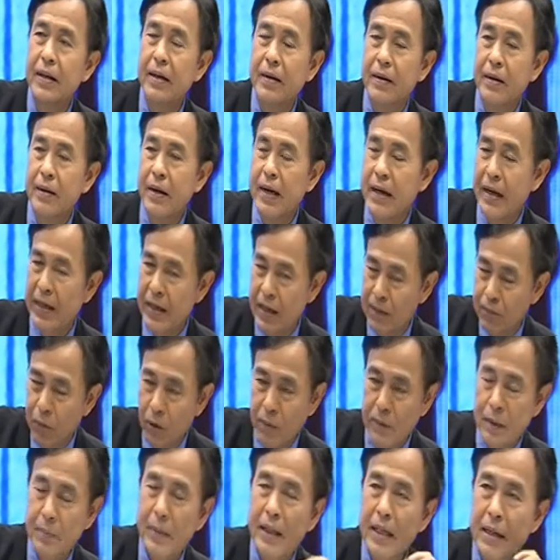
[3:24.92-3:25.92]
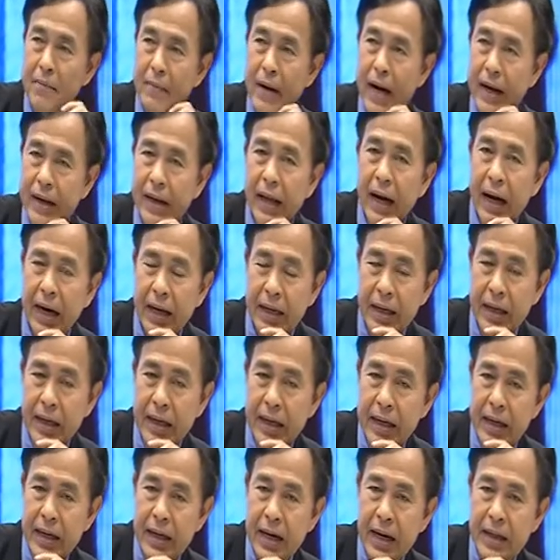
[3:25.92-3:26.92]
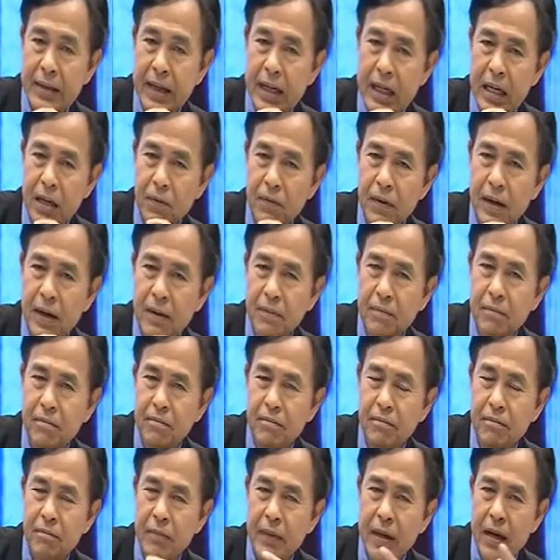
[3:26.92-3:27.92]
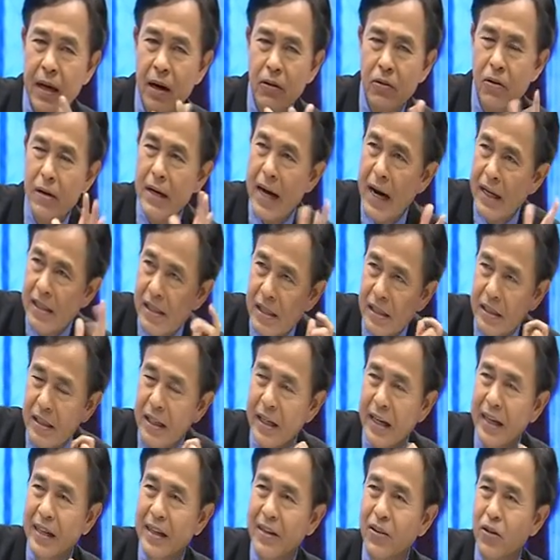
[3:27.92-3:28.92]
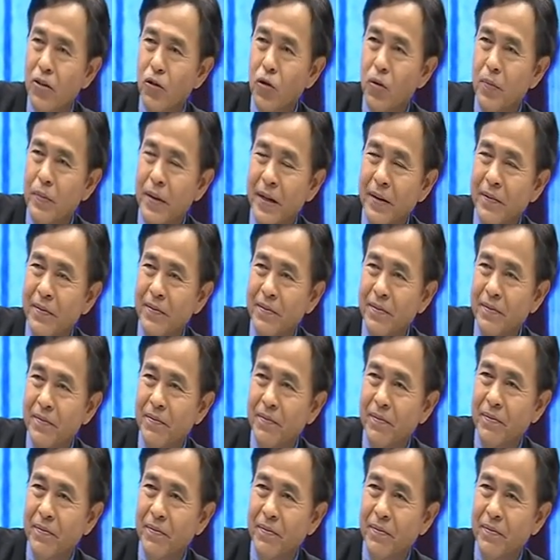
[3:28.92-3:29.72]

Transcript: ให้ระบบนี้ไม่ทำงานได้อาจารย์คิดว่าเขาต้องการสื่ออะไรคนกลุ่มนี้